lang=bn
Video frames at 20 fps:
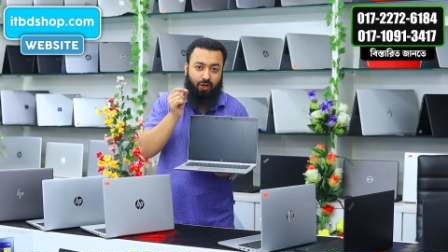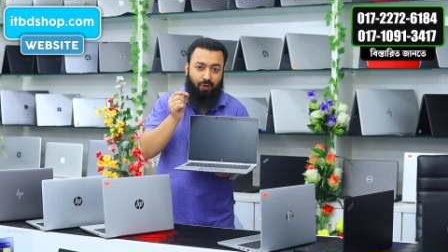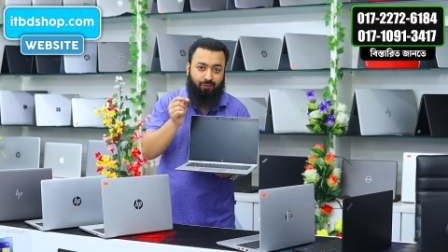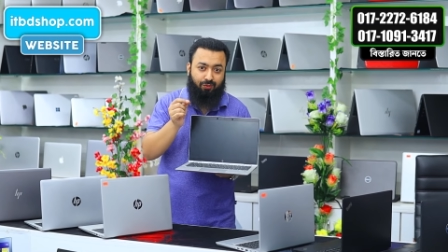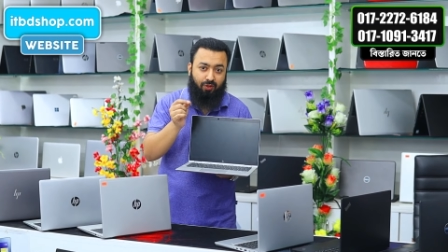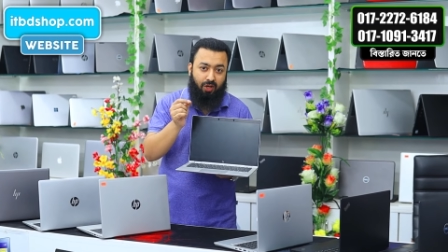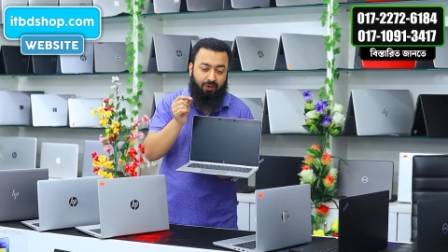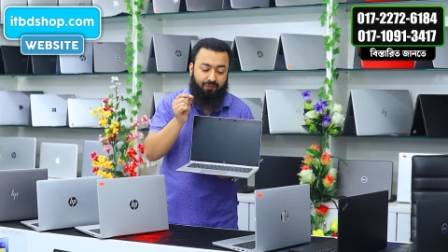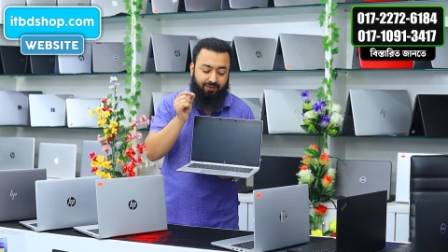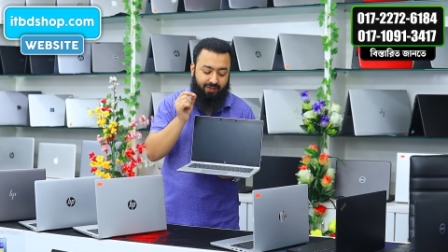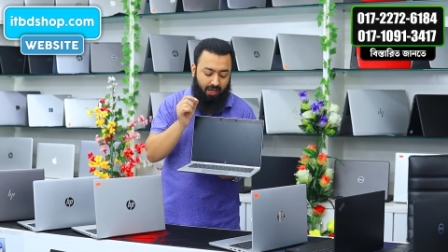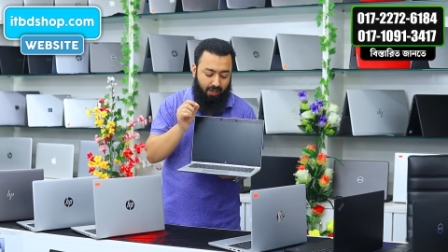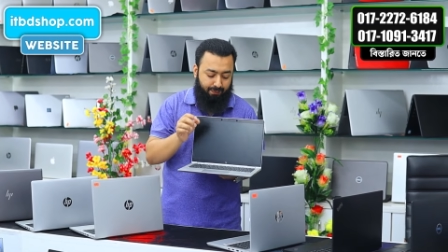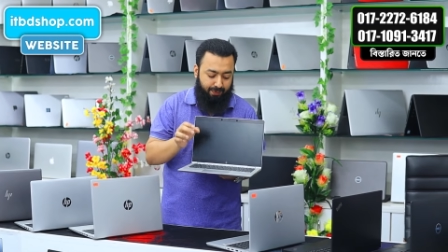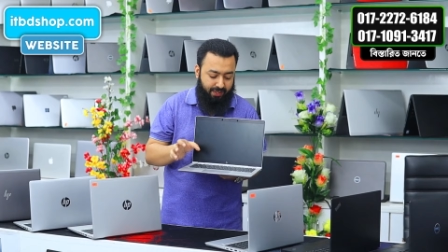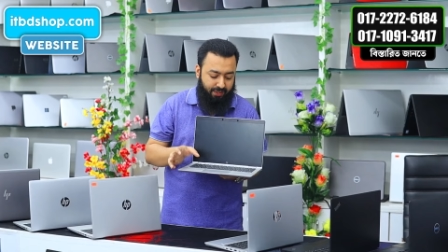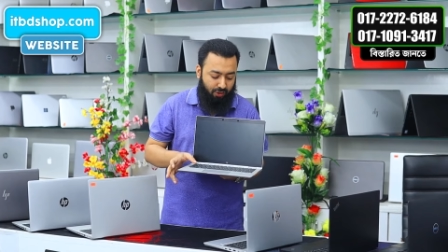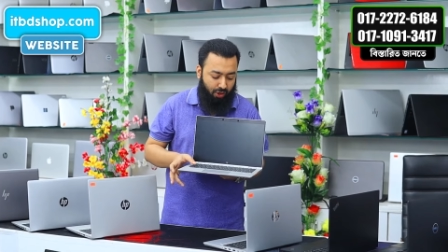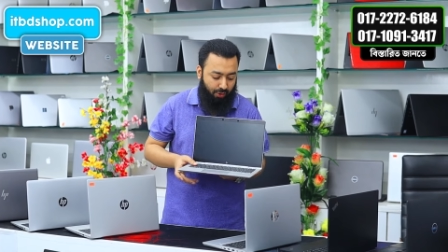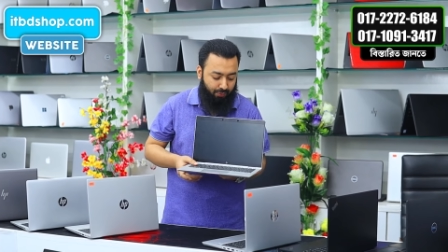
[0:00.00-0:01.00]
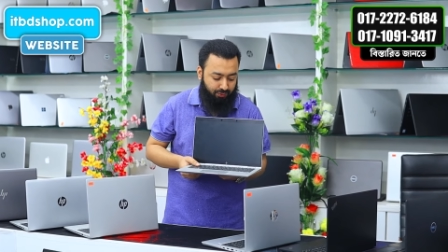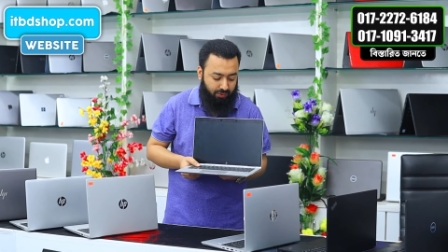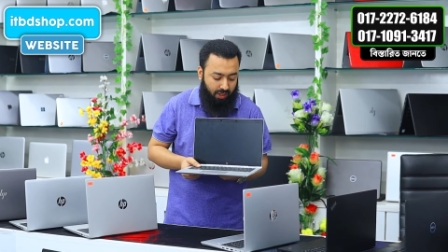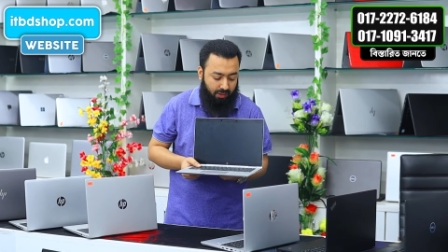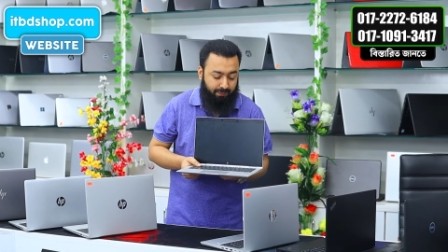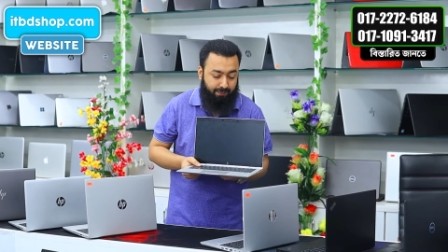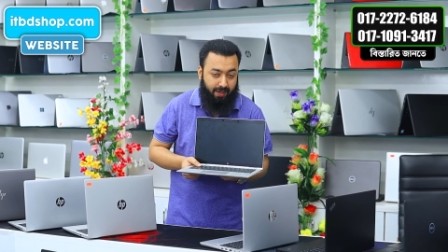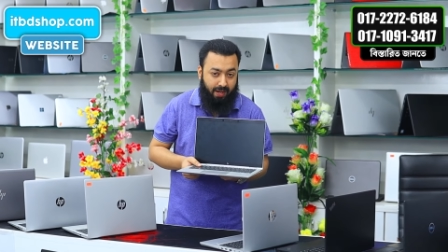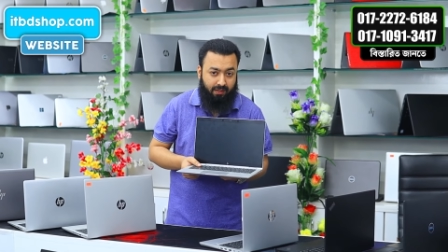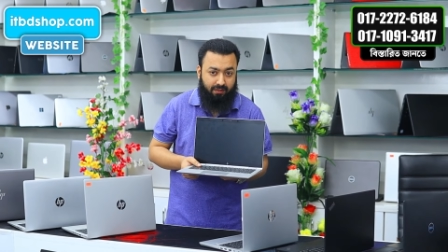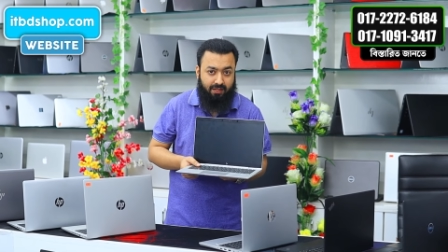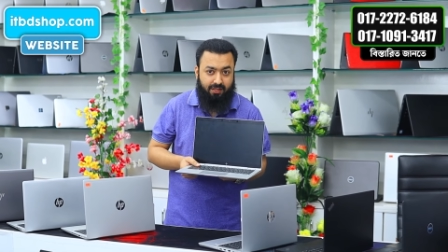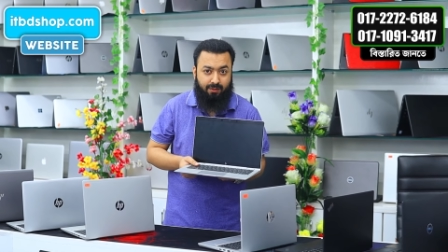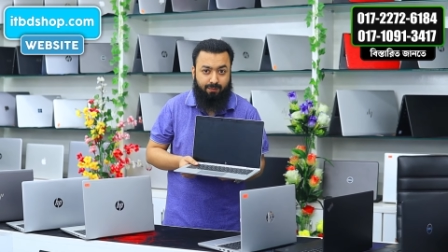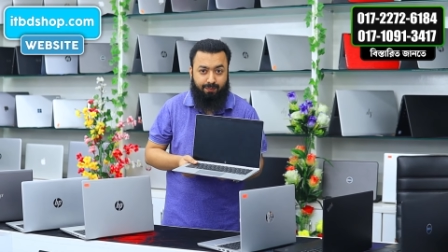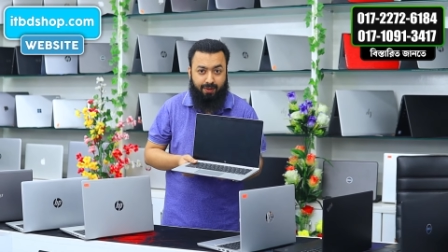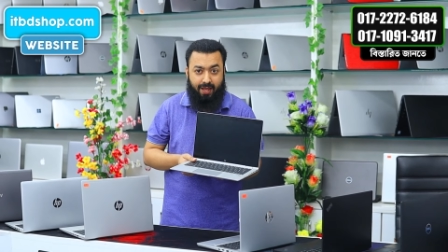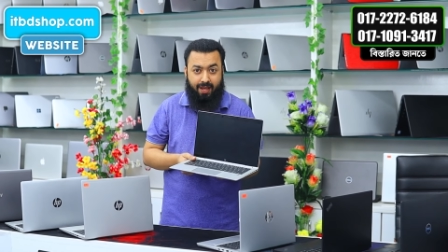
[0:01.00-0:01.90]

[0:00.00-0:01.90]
অপশনাল ফিঙ্গারপ্রিন্ট অপশনাল ব্যাকলিট